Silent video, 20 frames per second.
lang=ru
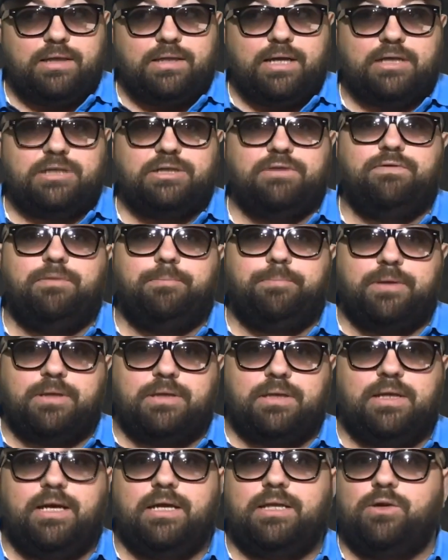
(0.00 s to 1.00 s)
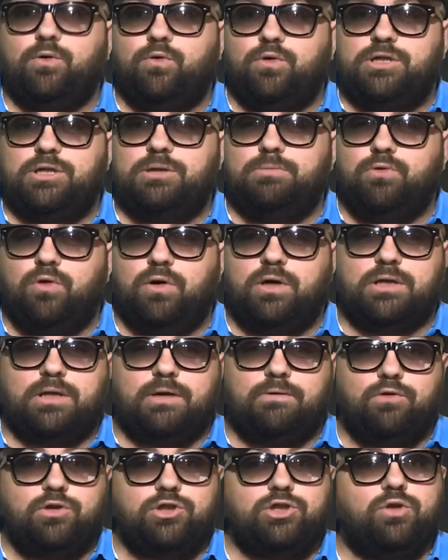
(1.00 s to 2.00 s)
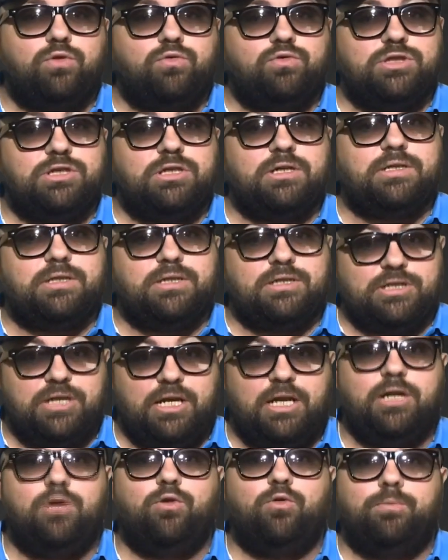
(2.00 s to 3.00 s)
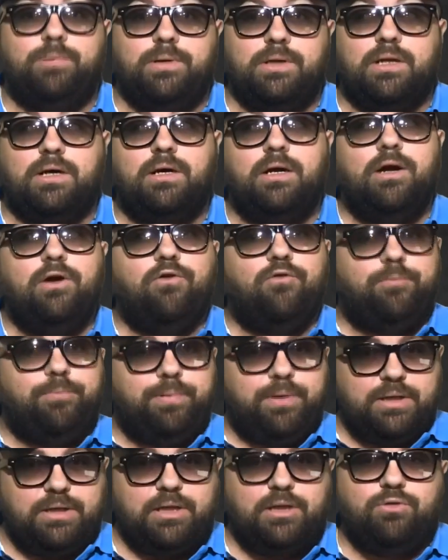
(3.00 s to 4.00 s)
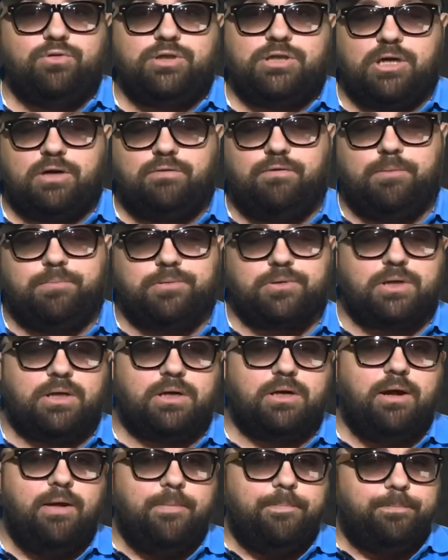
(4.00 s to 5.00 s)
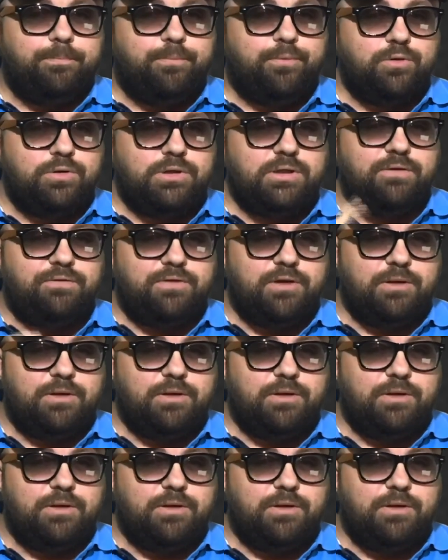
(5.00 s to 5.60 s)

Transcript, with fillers: а также вы присылаете очень много того, что уже, к сожалению, было в предыдущих выпусках. Будьте